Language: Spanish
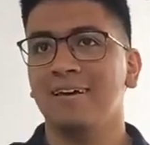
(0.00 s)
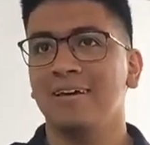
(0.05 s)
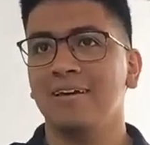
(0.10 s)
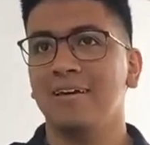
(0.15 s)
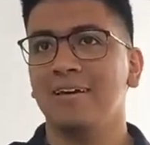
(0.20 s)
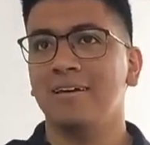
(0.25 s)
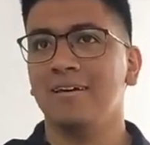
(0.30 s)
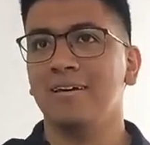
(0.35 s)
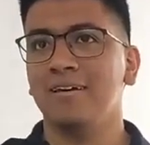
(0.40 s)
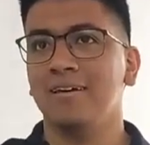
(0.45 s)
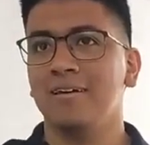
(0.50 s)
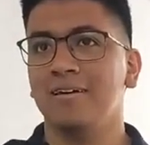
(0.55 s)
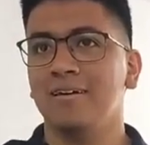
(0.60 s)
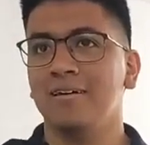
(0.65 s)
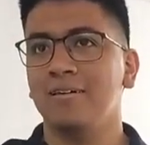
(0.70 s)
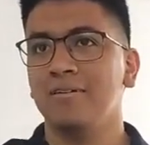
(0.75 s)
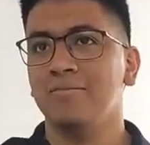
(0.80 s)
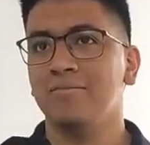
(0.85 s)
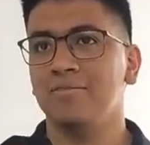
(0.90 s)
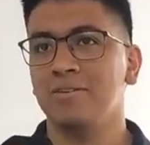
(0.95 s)

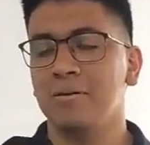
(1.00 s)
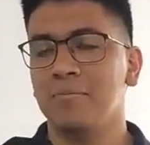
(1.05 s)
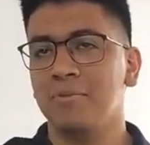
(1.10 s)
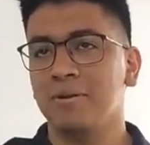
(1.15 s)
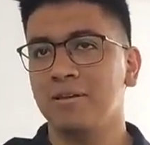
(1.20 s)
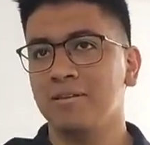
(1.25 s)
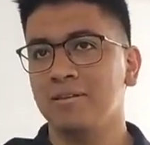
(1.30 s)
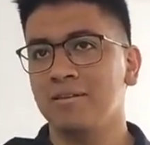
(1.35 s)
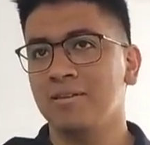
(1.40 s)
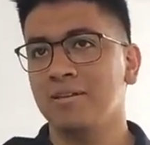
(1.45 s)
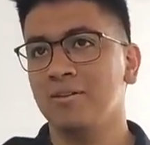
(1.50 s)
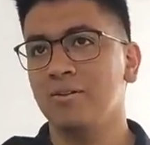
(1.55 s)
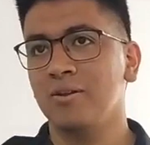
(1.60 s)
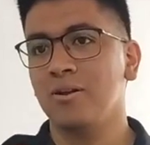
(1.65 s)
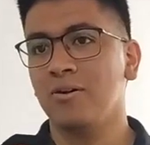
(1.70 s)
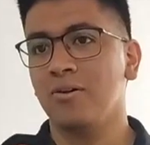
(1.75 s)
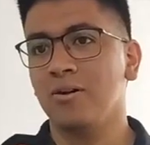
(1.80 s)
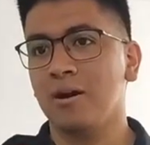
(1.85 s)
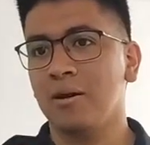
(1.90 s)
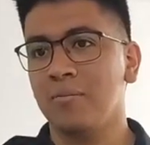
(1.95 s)
eh, siempre
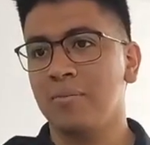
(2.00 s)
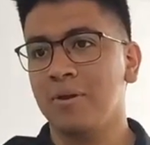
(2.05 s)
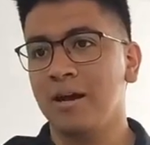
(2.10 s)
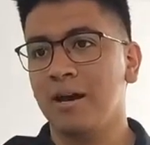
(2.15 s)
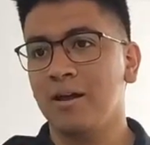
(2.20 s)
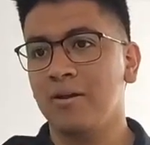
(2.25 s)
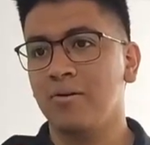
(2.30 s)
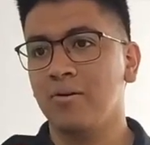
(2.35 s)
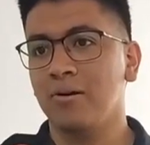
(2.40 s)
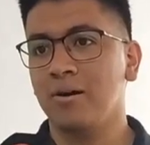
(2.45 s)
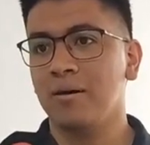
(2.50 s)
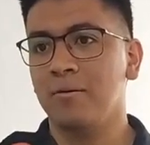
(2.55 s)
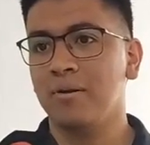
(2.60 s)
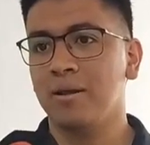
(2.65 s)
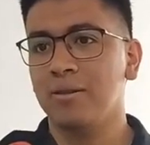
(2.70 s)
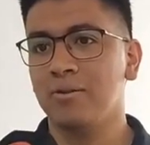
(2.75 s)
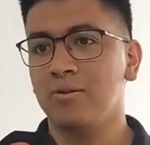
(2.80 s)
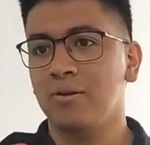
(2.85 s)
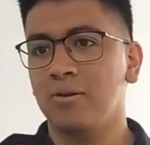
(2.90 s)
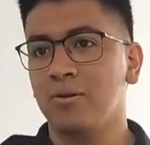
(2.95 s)
intentándolos cambiar o
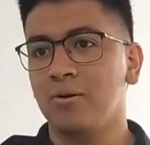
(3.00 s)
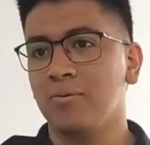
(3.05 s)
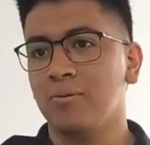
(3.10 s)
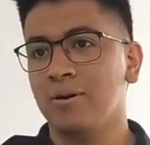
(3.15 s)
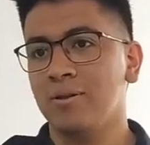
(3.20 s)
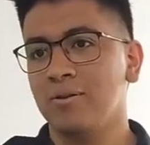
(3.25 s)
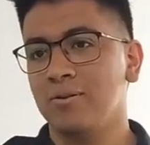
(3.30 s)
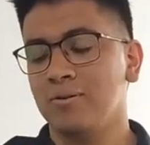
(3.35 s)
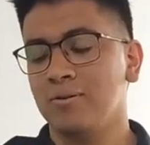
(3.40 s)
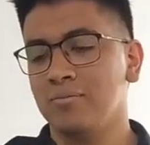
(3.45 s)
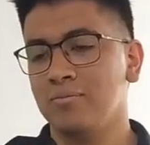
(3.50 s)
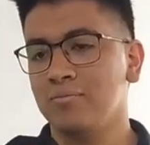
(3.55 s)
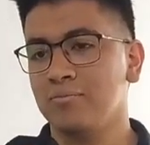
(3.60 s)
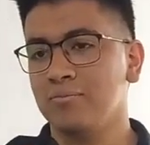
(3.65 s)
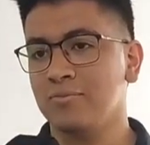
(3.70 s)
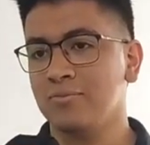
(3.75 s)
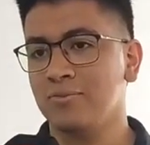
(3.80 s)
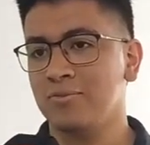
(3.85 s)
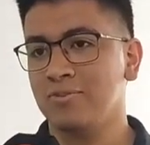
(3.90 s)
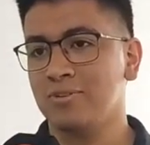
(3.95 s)
hablándolos cuando
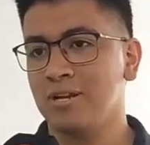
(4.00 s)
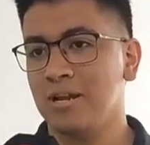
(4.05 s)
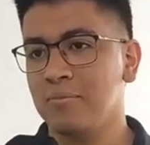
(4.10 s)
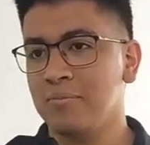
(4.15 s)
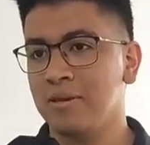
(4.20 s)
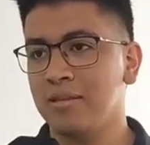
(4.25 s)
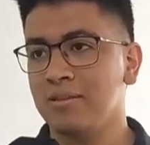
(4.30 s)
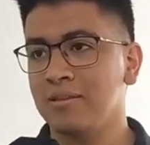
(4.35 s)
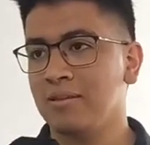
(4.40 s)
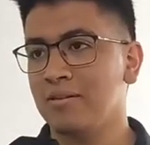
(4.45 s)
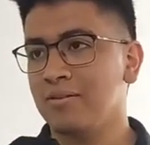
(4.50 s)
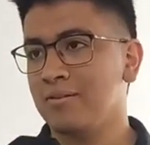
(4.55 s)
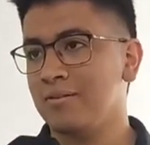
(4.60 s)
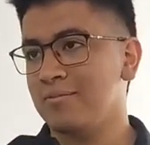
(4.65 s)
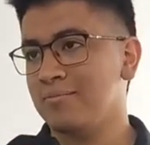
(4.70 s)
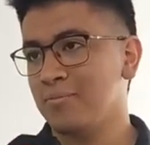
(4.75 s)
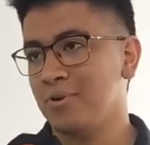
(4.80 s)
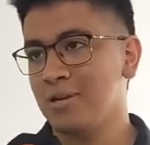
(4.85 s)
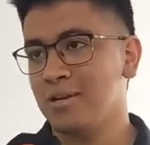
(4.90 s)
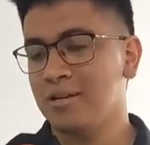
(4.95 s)
realmente
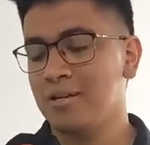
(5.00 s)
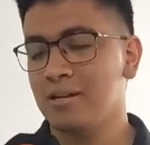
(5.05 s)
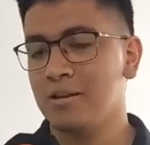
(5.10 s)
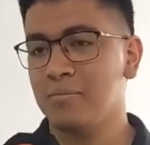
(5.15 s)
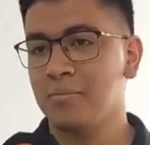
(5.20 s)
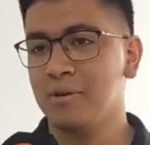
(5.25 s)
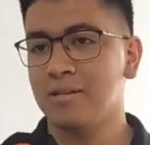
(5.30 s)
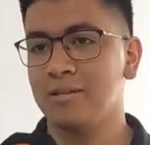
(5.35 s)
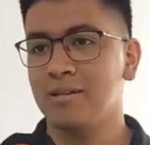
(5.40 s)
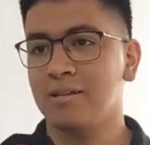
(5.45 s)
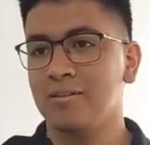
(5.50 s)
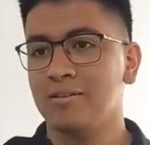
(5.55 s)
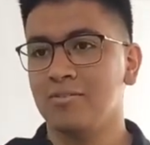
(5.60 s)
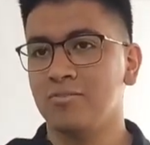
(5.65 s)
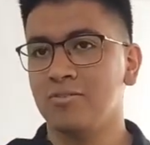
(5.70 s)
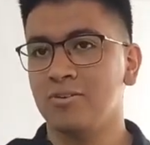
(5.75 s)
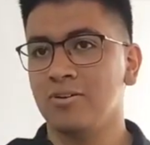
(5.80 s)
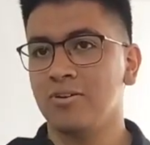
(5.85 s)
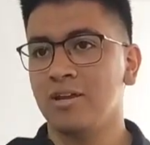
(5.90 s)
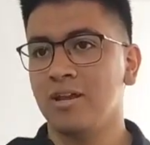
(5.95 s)
no, por ahí ni le prestan
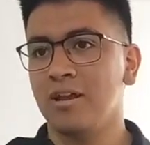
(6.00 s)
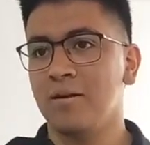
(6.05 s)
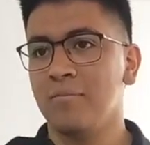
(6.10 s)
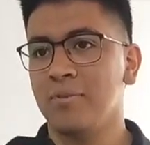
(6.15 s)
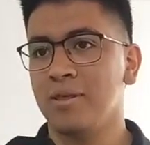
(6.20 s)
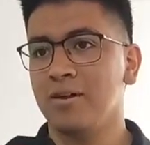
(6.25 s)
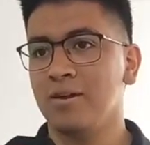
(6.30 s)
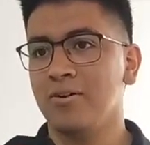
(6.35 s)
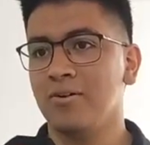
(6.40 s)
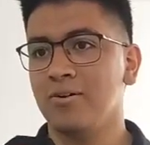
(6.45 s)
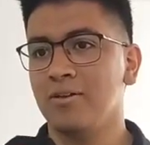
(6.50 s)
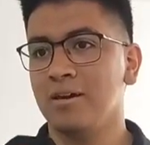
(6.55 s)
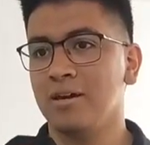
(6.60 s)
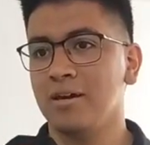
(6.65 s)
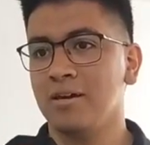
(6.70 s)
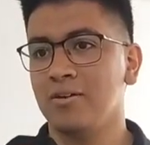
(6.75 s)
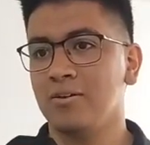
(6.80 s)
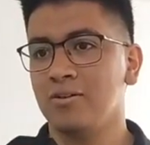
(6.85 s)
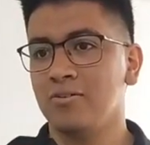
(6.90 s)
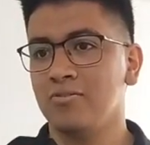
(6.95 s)
atención. Y ella me dijo de
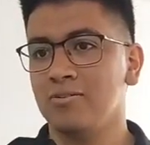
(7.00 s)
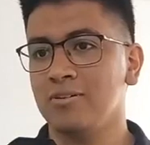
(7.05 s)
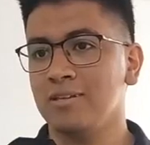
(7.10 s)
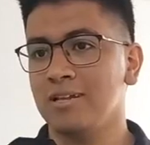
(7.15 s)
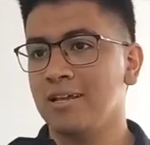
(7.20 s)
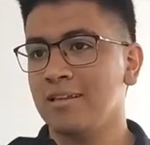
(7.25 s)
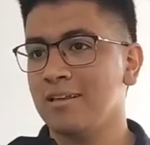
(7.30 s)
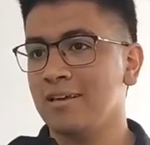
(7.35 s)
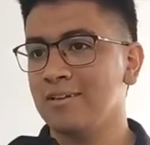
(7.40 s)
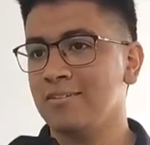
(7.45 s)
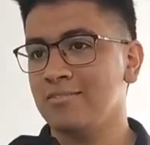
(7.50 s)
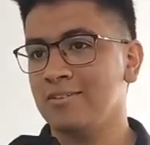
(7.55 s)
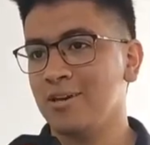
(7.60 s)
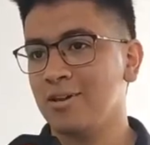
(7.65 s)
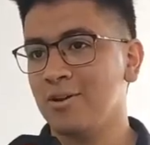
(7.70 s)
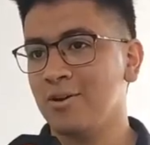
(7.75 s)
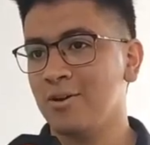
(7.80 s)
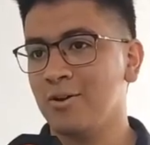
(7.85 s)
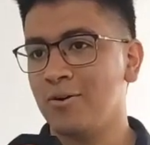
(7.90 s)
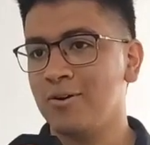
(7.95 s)
que no se trata de si
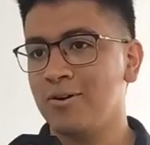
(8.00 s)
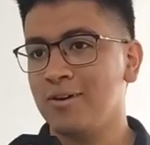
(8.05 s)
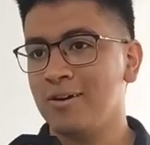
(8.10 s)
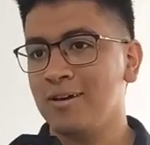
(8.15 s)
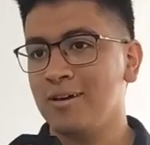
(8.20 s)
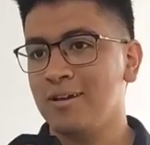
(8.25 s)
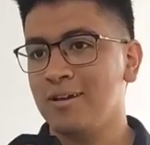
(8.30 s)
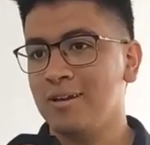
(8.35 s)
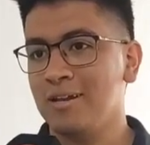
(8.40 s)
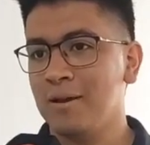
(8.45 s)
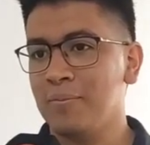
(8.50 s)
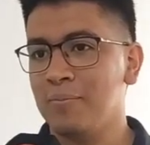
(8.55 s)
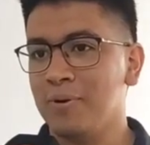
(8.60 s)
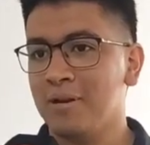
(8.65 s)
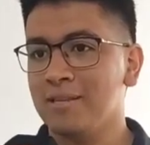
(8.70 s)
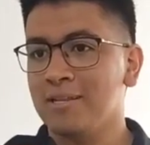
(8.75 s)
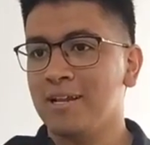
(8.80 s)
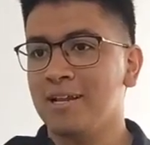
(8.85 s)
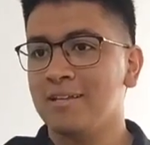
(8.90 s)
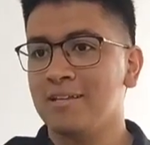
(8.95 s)
ellos le
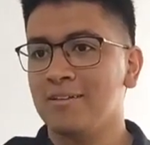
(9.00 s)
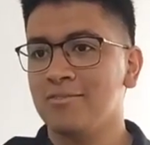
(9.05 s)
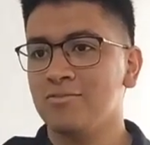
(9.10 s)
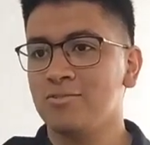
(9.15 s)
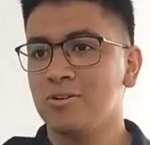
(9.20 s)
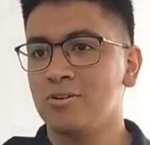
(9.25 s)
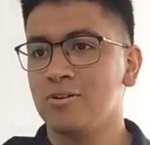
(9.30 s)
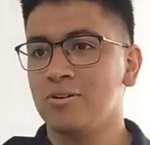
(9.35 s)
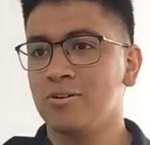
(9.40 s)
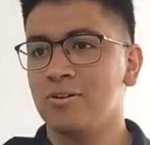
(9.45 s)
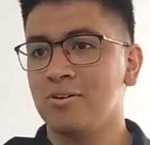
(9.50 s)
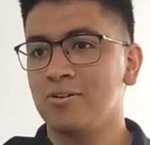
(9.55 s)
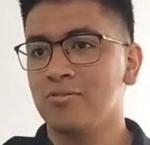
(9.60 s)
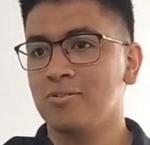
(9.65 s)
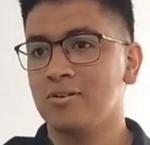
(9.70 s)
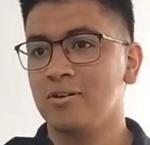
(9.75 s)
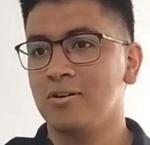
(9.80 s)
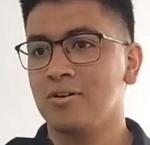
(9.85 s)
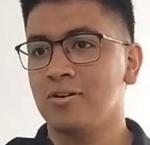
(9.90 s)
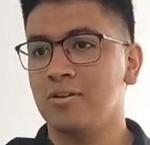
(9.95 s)
prestan atención o no,
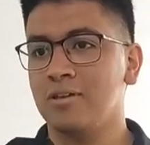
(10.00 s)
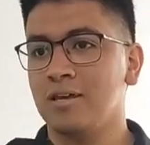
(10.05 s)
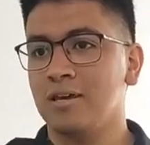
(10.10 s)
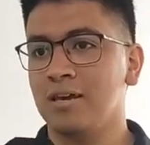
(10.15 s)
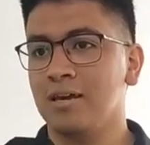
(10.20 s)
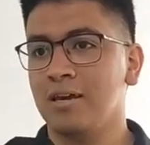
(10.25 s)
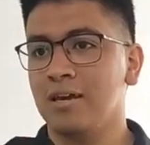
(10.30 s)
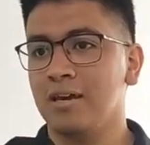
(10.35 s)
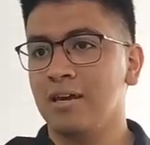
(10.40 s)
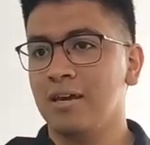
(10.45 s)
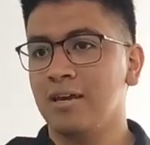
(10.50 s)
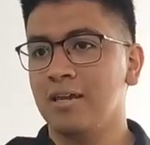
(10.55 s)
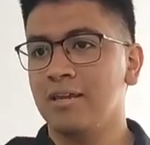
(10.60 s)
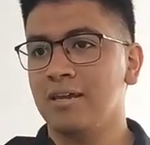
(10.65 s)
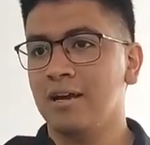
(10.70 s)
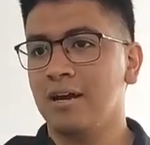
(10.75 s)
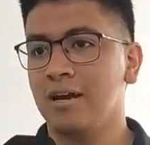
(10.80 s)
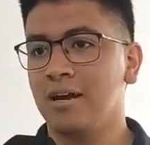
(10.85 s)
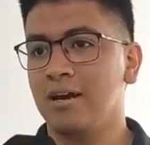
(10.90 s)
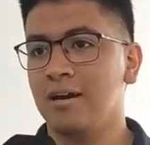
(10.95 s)
sino de que
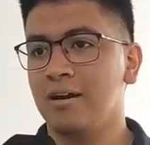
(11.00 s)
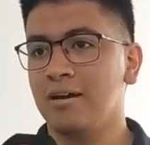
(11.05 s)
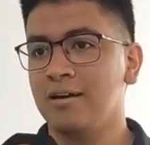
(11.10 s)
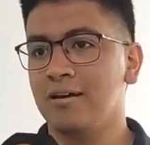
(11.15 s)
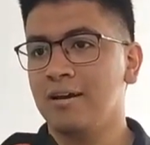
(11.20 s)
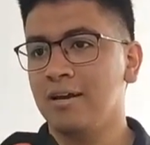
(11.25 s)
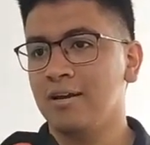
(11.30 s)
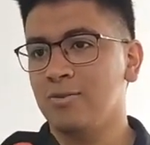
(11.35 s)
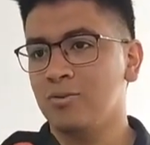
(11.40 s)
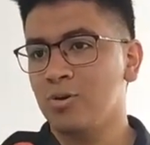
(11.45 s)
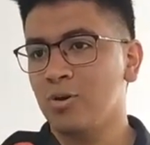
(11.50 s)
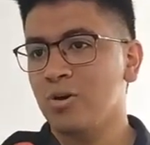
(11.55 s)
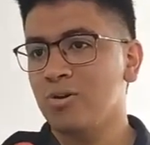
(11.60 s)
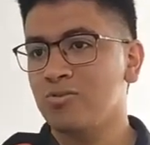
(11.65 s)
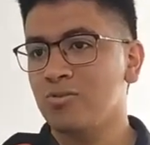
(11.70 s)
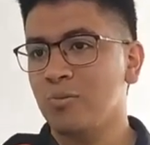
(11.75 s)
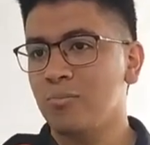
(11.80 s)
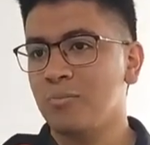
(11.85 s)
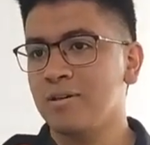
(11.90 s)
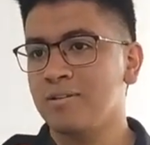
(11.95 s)
ella en
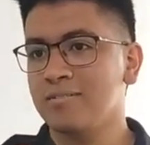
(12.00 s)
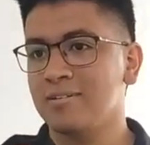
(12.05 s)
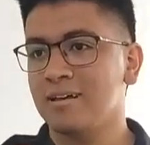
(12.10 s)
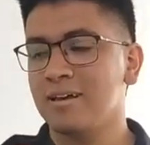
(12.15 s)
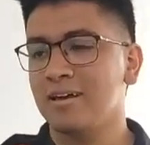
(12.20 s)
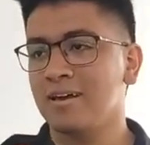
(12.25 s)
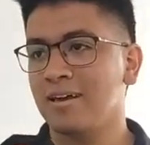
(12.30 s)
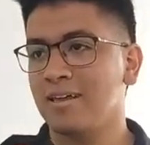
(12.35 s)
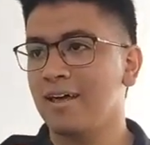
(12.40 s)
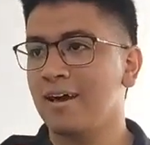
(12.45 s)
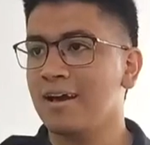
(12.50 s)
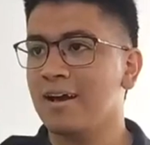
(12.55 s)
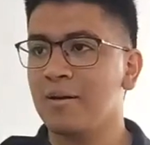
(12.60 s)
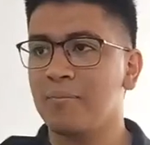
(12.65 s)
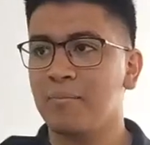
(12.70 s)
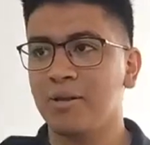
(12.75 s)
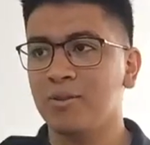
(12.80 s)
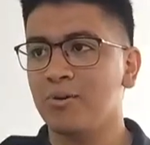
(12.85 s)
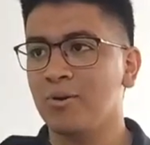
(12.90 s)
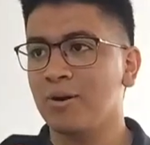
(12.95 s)
todos esos mensajes que da,
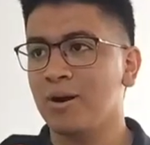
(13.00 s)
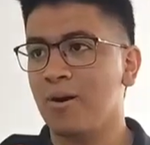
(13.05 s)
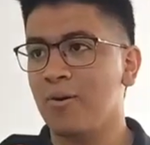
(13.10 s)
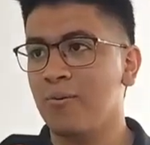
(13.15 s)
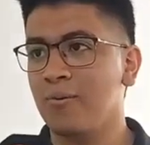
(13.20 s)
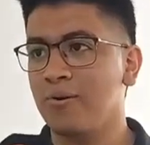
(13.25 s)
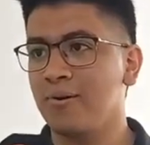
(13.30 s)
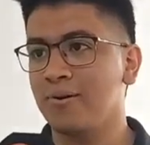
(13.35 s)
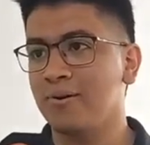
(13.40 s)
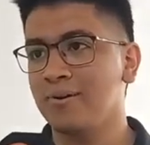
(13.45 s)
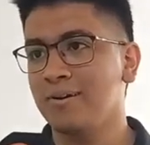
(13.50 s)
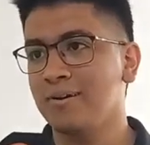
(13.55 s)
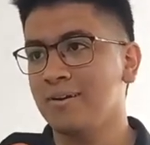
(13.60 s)
capaz toca uno.